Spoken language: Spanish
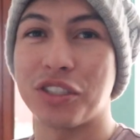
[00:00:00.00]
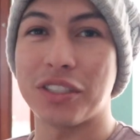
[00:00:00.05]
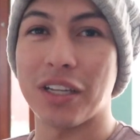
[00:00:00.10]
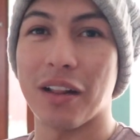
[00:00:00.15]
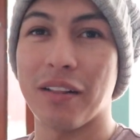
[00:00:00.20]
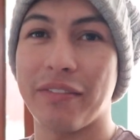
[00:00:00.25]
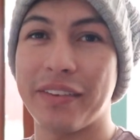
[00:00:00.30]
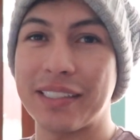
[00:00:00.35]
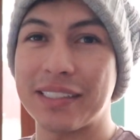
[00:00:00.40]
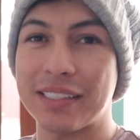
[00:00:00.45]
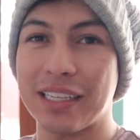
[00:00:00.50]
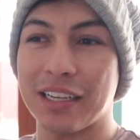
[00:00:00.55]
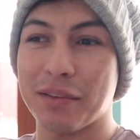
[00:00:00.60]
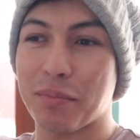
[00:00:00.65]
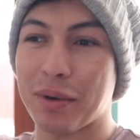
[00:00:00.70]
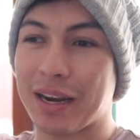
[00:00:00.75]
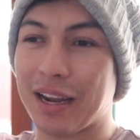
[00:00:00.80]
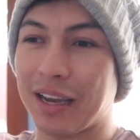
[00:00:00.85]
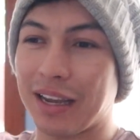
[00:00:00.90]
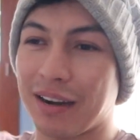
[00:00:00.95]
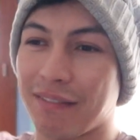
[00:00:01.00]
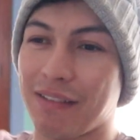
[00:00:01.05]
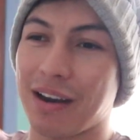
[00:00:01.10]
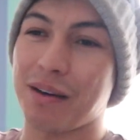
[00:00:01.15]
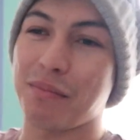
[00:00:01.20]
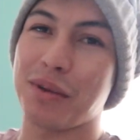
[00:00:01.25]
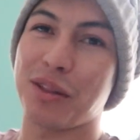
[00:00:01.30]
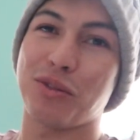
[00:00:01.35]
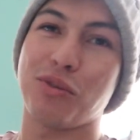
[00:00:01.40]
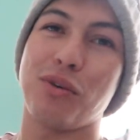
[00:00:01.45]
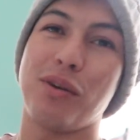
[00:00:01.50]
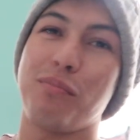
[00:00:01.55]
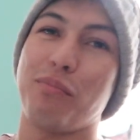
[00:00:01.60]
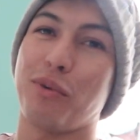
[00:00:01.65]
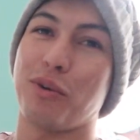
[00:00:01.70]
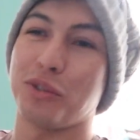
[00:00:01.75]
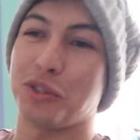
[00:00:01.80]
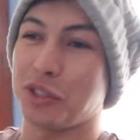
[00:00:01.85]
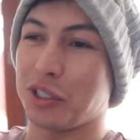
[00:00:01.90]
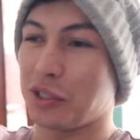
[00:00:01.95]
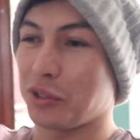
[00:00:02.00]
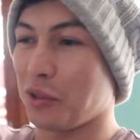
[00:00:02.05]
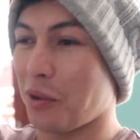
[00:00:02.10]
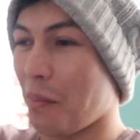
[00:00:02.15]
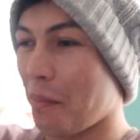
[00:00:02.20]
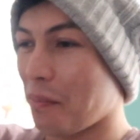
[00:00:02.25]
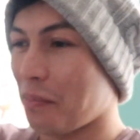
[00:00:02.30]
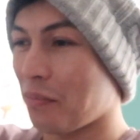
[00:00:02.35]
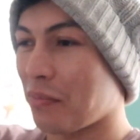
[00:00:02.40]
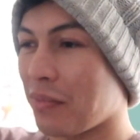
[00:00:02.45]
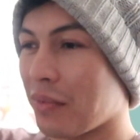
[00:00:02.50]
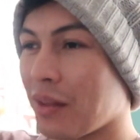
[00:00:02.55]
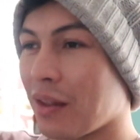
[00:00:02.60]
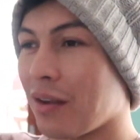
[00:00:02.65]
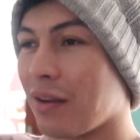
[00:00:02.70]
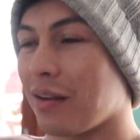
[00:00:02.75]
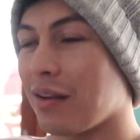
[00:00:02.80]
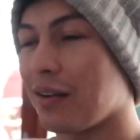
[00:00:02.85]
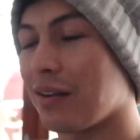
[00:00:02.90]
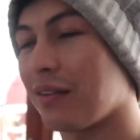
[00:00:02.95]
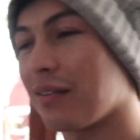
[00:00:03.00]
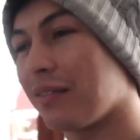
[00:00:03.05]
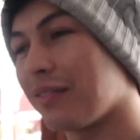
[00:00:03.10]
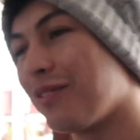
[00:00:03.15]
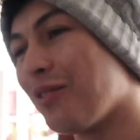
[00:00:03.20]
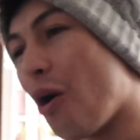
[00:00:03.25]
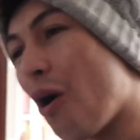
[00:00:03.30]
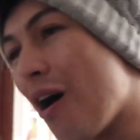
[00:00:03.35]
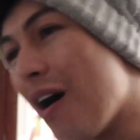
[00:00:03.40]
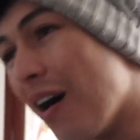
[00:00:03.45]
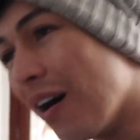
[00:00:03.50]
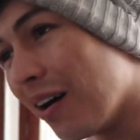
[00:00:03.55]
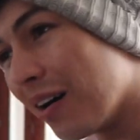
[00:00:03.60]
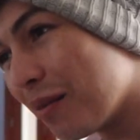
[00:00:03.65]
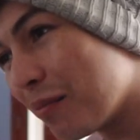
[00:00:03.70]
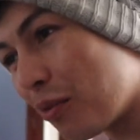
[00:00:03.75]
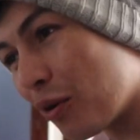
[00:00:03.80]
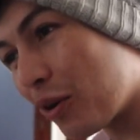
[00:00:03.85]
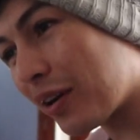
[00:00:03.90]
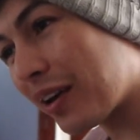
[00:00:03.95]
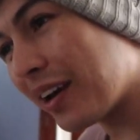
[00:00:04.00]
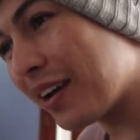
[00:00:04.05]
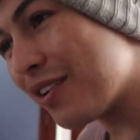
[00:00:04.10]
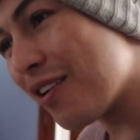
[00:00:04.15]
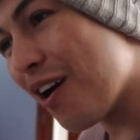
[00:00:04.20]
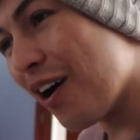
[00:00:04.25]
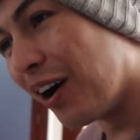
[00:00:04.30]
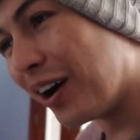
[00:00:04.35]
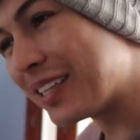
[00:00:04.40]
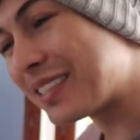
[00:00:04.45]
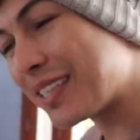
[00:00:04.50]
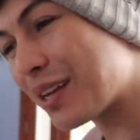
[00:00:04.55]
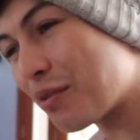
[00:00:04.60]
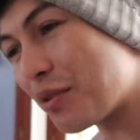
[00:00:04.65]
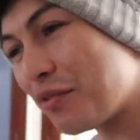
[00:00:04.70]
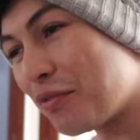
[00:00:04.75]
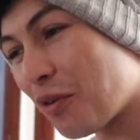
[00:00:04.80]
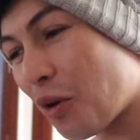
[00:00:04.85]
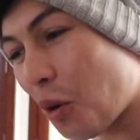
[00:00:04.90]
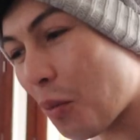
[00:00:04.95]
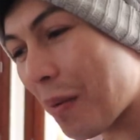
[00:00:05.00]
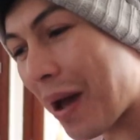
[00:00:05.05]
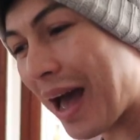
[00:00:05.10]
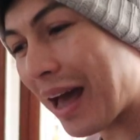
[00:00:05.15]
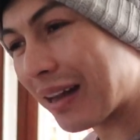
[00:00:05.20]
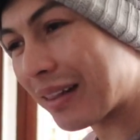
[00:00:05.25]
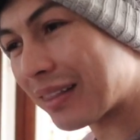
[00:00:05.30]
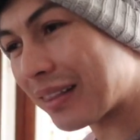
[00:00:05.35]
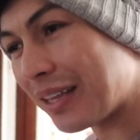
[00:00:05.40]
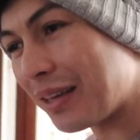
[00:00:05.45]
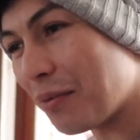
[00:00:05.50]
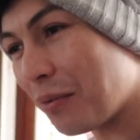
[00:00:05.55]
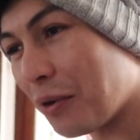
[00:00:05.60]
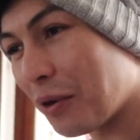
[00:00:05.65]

un selfie stick para grabarme todo el proceso. No, por favor, no. ¿No? no. por qué no? Es algo informal,